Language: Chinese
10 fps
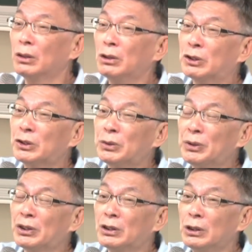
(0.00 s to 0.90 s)
有秩
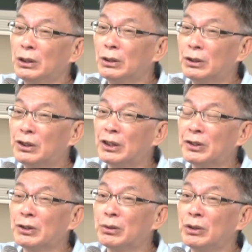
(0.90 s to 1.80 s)
序，这个
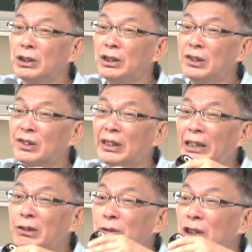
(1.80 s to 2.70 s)
秩序一定是
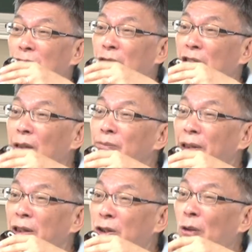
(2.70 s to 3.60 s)
来自于一个最根
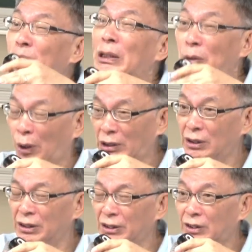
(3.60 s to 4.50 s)
本的，叫本源。
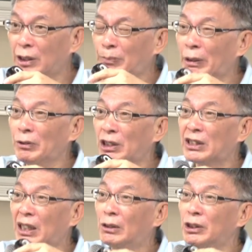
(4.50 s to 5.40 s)
这个本源，
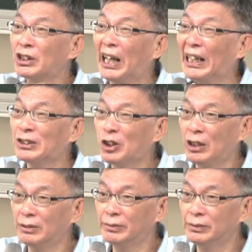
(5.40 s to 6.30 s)
希腊文叫阿
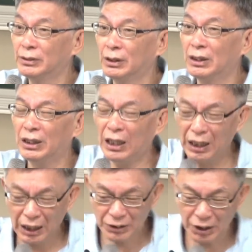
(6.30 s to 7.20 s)
切。
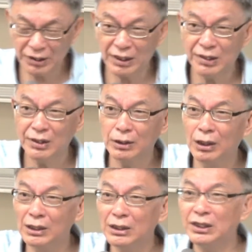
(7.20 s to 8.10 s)
阿切这个字的
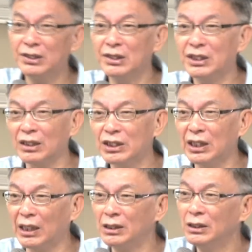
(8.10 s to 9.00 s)
话呢，其实讲起
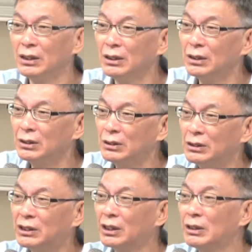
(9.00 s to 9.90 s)
来，
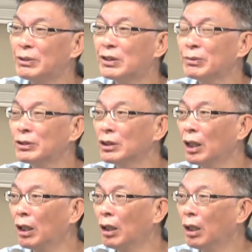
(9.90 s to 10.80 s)
像你们知不知
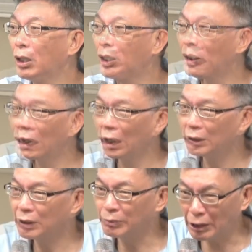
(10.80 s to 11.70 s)

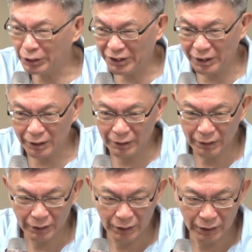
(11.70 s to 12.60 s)

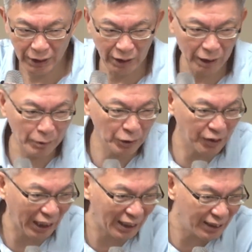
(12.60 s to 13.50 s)
道，democracy，d m o
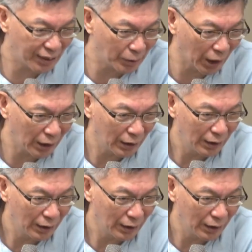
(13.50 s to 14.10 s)
c r a c y，